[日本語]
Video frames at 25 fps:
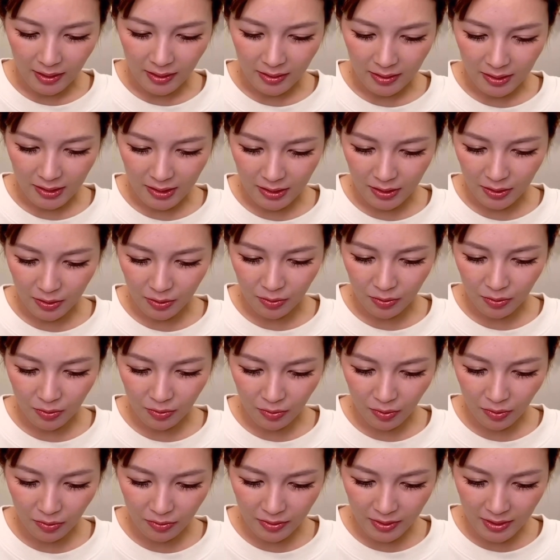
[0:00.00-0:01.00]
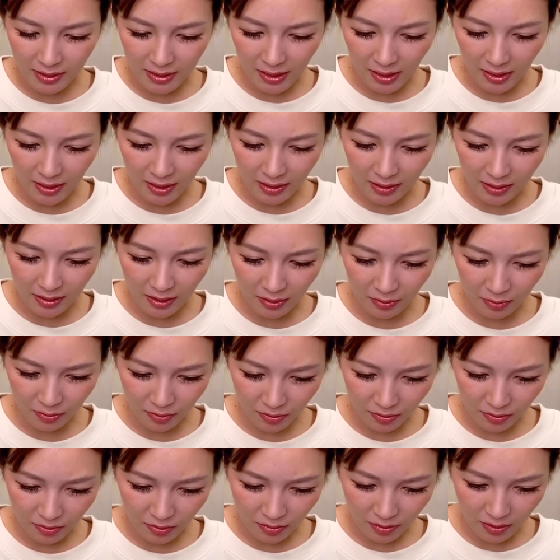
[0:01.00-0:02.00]
きつ音を打ち明けている
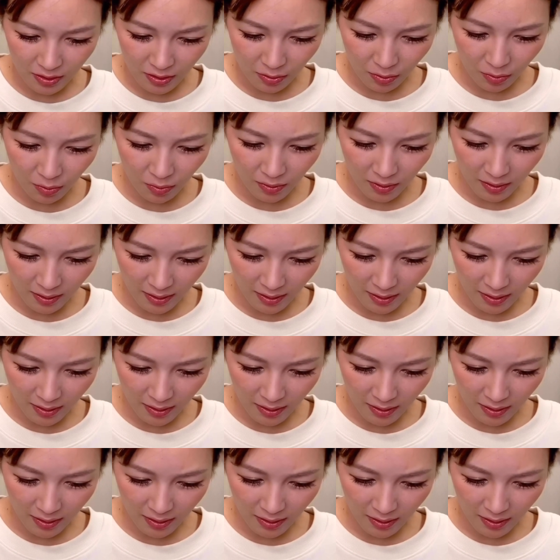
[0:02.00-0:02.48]
人